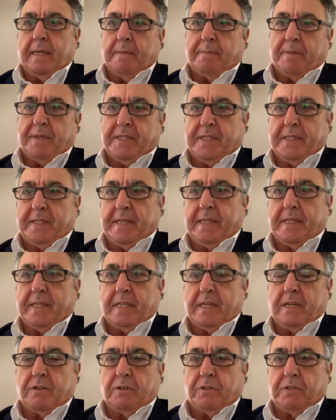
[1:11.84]
Presidente
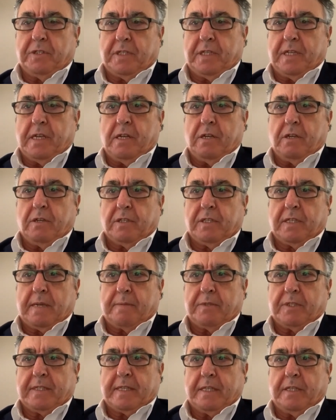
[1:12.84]
del Consiglio
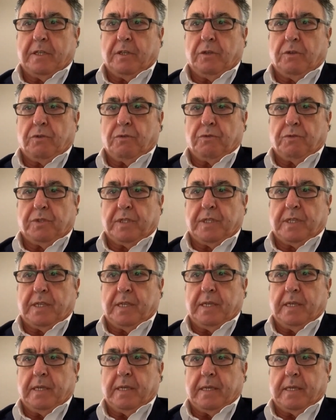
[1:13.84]
siamo stati
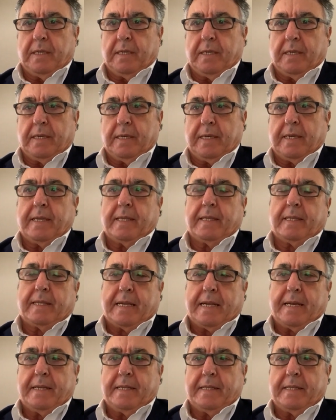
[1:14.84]
chiusi e, e
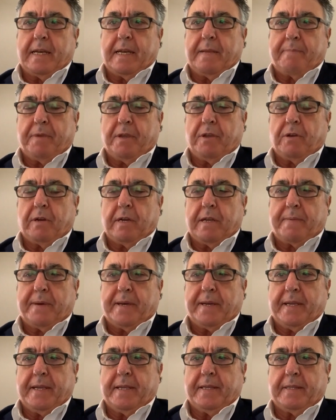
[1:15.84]
tranne delle piccole
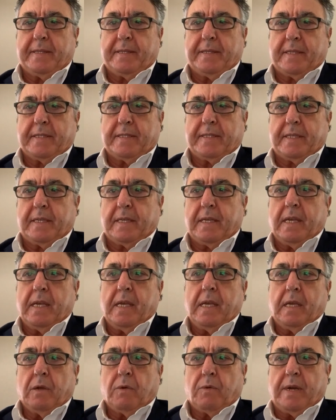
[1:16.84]
parentesi
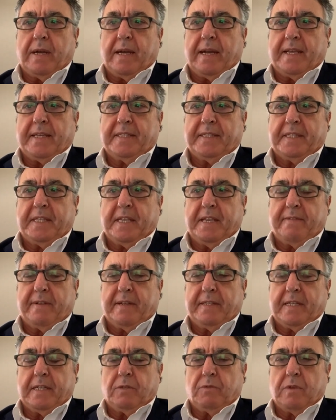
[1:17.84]
quella
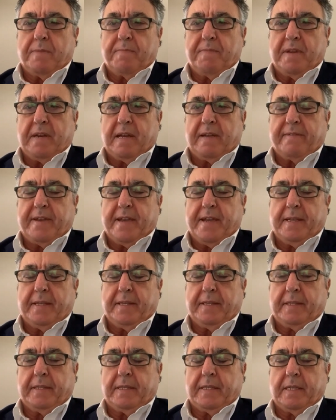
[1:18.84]
estiva del
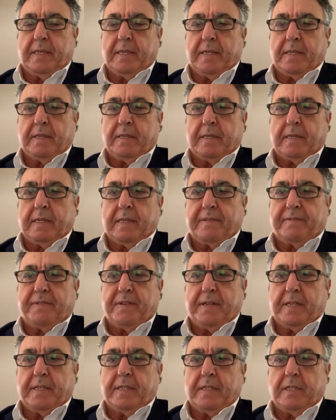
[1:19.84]
2020, la
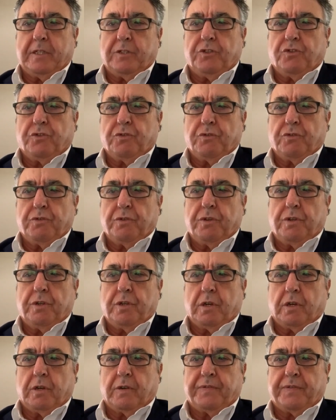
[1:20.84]
fine di
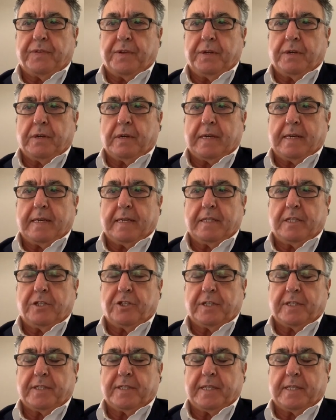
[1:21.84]
giugno fino al
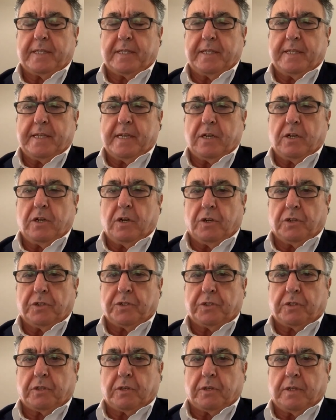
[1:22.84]
17 di
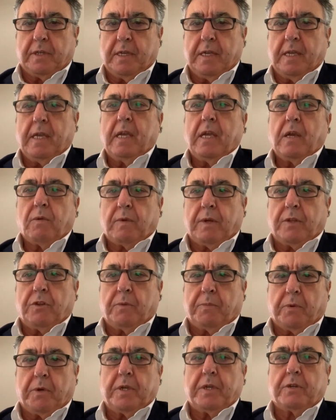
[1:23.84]
agosto,
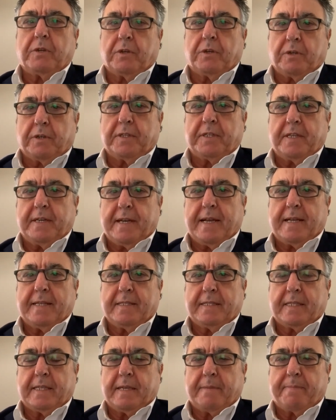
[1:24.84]
quando poi con
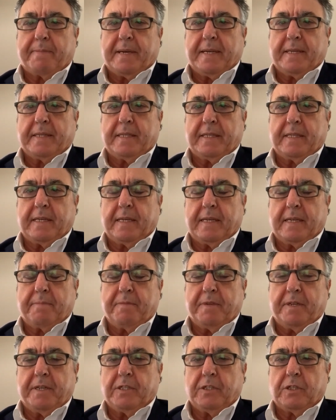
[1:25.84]
ordinanza da parte del
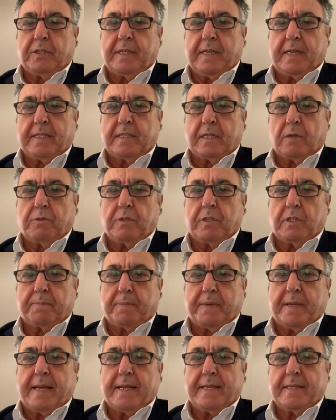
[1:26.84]
Ministro della Salute e
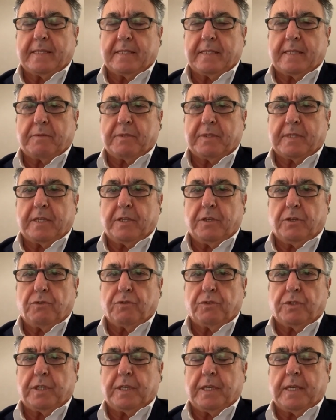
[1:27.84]
Speranza siamo stati
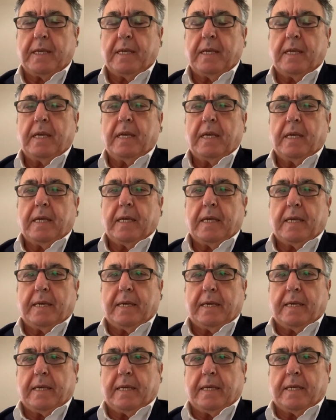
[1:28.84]
chiusi
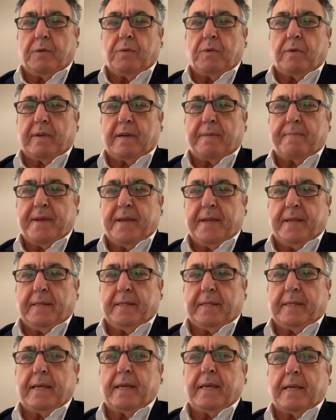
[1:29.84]
eh,
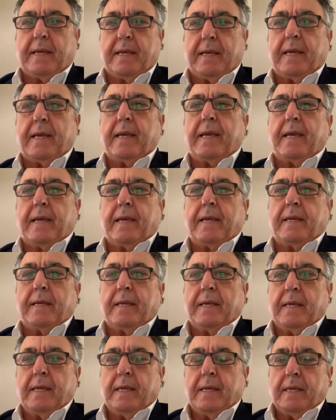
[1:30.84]
nuovamente e
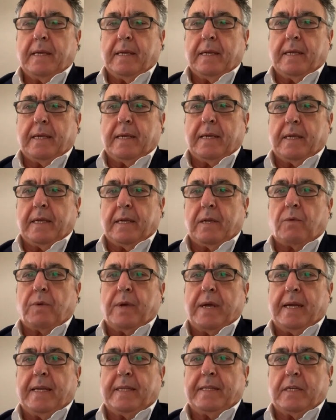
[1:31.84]
eh,
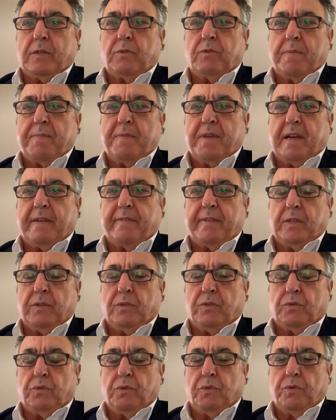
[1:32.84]
quella del
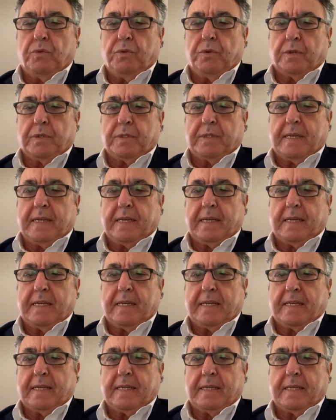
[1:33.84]
2021
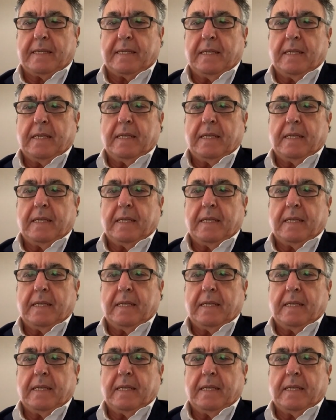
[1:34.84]
dall'11